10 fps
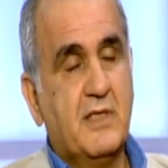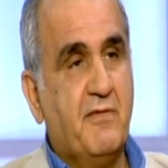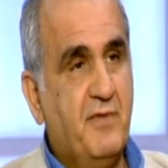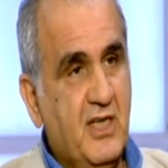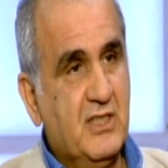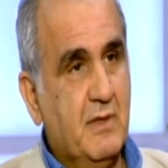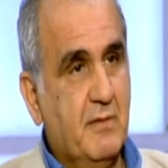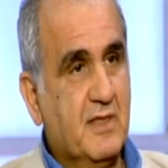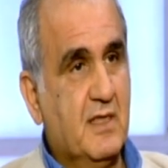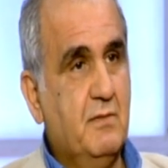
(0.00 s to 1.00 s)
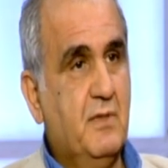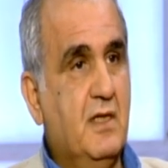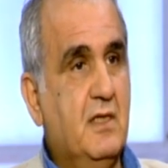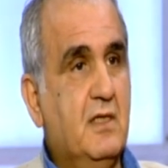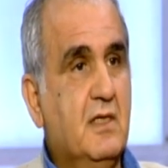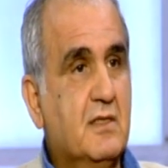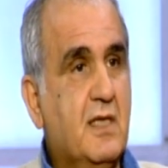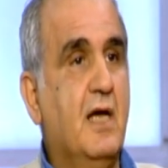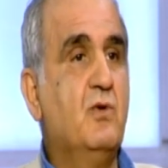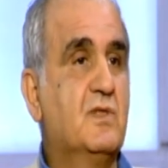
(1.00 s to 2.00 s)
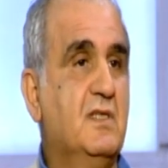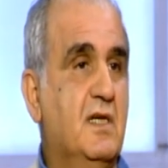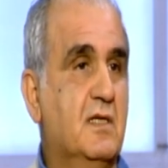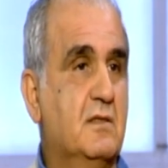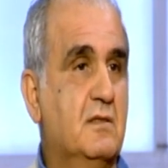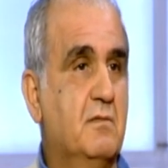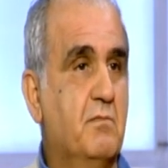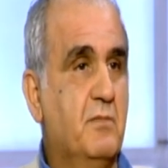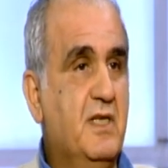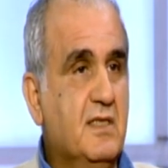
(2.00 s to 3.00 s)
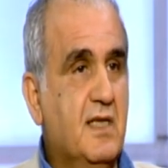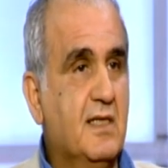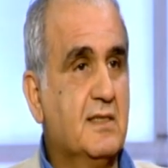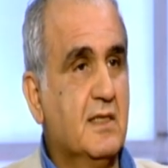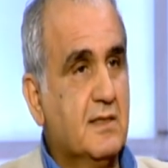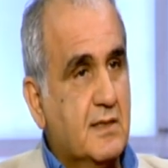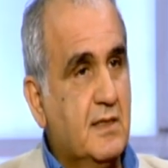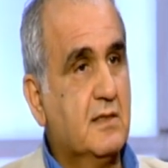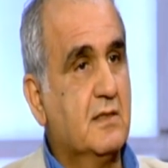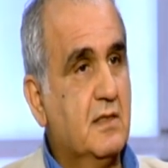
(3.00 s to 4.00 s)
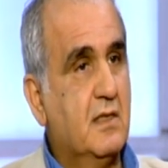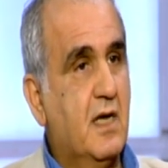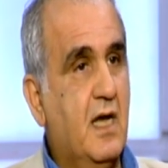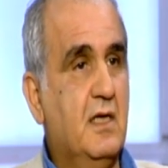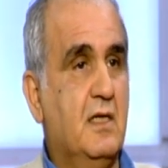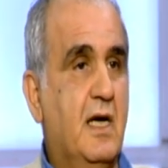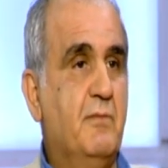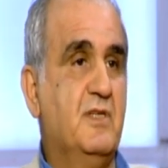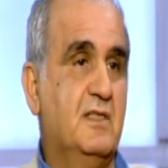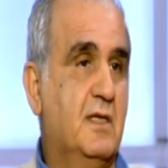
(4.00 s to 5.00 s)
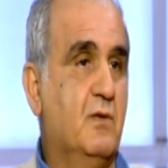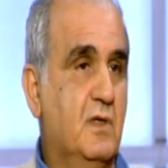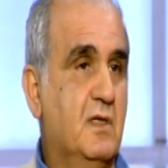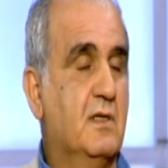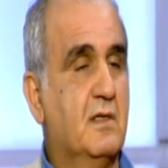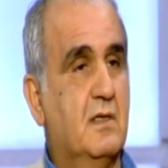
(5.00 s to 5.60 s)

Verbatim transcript: بتلفل لي جمال عبد الكريم بيقول لي اعتقلوا زياد مين اعتقل زياد نزلت؟ قال لي امن الدوله